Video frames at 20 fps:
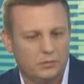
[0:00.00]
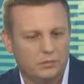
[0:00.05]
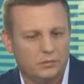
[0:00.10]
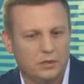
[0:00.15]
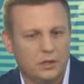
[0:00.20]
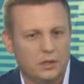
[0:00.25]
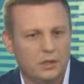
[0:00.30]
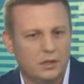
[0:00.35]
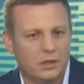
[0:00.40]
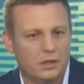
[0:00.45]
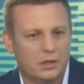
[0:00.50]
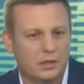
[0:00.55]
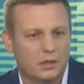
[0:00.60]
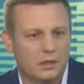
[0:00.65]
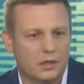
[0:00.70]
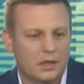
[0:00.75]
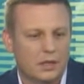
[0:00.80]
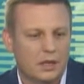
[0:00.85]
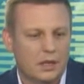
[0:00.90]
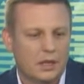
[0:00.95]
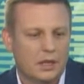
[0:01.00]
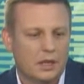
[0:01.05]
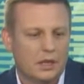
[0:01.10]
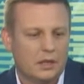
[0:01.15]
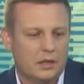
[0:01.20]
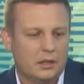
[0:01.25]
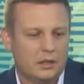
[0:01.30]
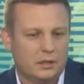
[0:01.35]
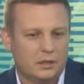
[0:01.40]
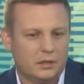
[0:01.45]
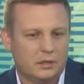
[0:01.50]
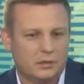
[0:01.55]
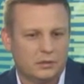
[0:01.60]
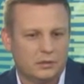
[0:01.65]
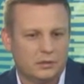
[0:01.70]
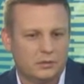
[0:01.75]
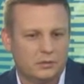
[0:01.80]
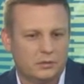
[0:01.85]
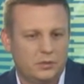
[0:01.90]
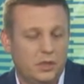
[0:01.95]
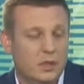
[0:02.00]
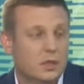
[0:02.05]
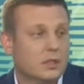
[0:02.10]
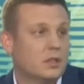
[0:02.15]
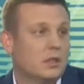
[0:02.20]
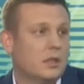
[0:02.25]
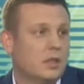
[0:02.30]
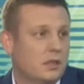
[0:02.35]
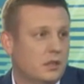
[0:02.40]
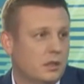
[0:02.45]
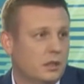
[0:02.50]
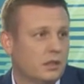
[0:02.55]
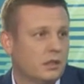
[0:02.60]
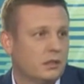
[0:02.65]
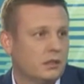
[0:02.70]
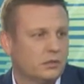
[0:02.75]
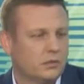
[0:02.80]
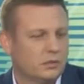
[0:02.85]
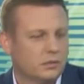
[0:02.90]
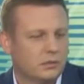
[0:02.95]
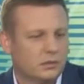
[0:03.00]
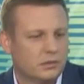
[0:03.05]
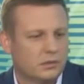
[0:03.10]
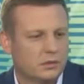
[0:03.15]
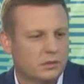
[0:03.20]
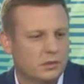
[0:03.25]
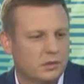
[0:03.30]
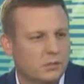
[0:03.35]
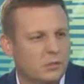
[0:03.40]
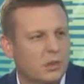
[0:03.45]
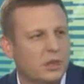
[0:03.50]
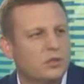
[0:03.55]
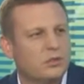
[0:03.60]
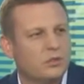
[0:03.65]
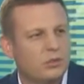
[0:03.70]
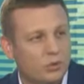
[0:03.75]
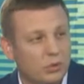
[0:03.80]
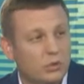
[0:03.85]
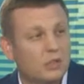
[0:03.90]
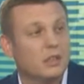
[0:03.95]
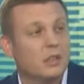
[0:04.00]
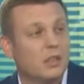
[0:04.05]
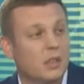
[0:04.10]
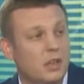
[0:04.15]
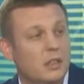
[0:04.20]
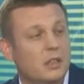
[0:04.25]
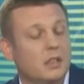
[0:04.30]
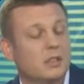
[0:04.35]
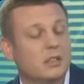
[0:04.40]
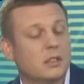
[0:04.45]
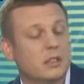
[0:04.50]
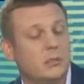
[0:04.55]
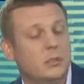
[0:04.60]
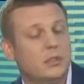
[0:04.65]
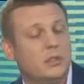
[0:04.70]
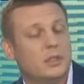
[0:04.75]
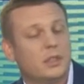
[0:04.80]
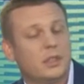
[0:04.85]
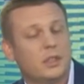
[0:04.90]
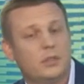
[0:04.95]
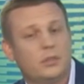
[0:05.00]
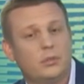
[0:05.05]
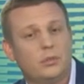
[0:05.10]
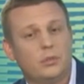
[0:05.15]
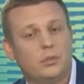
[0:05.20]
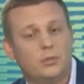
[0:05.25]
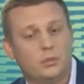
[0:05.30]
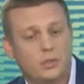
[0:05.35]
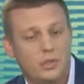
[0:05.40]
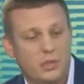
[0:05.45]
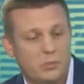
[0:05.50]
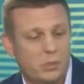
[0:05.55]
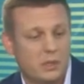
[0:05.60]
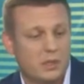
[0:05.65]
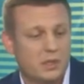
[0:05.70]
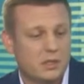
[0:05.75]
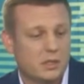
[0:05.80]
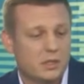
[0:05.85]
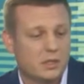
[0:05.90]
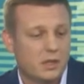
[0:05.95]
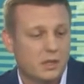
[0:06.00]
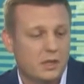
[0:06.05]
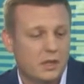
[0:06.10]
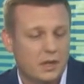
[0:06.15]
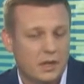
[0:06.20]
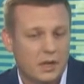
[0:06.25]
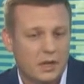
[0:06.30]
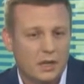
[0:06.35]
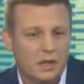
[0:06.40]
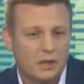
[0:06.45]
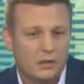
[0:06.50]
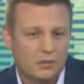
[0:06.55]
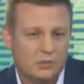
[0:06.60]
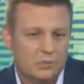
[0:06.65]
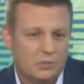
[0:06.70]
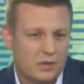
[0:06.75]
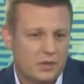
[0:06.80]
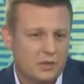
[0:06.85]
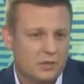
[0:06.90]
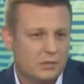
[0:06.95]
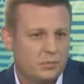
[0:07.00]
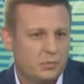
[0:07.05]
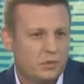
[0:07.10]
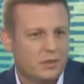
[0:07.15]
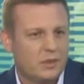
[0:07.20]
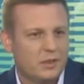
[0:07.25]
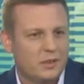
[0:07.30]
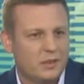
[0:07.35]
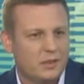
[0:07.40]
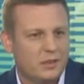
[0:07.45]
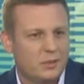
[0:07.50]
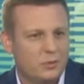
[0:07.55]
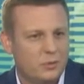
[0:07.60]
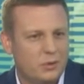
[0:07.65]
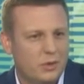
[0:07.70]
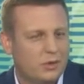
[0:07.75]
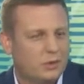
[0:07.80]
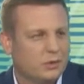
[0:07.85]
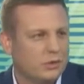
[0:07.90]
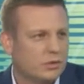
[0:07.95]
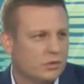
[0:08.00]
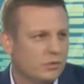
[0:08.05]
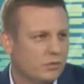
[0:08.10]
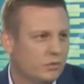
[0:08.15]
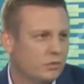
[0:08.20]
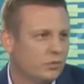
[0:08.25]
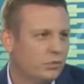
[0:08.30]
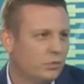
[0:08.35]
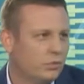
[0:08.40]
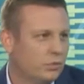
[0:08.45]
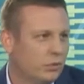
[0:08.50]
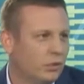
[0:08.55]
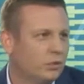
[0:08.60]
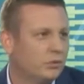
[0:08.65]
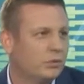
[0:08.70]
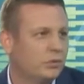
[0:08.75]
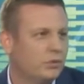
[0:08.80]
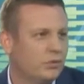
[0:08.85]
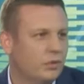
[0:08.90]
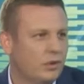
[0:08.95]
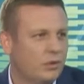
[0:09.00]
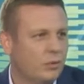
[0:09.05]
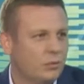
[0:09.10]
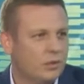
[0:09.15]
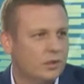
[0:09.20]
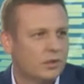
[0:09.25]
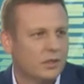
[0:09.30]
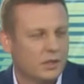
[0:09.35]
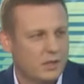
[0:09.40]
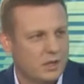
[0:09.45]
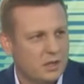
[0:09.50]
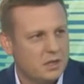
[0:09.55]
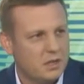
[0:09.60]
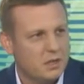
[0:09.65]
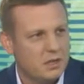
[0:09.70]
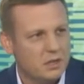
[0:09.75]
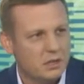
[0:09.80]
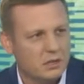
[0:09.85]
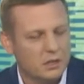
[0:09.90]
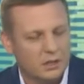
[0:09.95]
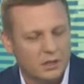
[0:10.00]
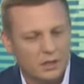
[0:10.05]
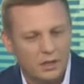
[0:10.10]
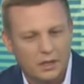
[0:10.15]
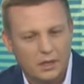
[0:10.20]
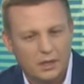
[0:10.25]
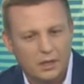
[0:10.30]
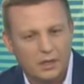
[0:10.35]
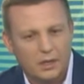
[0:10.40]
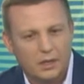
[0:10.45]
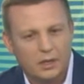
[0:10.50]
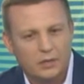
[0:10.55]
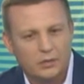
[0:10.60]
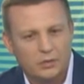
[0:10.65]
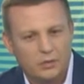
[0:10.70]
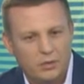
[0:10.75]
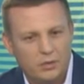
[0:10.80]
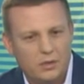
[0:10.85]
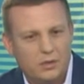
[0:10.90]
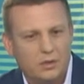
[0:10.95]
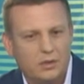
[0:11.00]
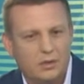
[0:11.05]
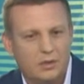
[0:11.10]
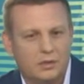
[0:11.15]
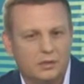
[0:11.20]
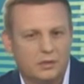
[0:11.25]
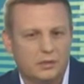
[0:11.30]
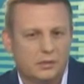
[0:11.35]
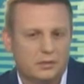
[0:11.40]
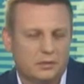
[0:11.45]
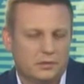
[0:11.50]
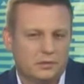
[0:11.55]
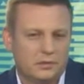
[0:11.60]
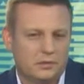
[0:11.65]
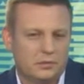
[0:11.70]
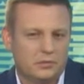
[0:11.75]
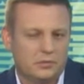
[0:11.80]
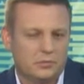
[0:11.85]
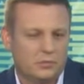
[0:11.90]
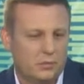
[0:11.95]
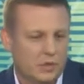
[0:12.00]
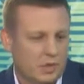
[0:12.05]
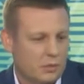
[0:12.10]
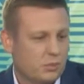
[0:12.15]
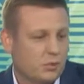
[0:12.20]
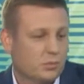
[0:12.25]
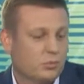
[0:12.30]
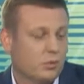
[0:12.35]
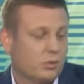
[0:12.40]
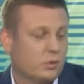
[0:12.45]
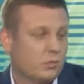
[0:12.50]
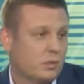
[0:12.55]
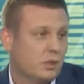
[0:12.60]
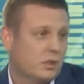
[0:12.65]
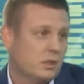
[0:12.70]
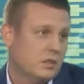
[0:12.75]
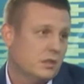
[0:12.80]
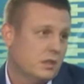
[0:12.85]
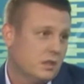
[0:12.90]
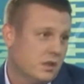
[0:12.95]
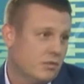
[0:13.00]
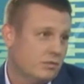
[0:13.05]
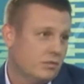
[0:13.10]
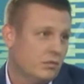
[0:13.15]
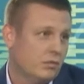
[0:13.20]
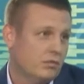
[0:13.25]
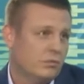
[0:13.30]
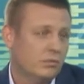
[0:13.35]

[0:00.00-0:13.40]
какие-то а, тексты о тех э, То есть отчеты, соб... отчеты, да, о тех событиях, которые уже произошли. То есть, в принципе, для тех людей, кто живет футболом, кто его любит, это интересно. Ну и э, там же можно подать заявку,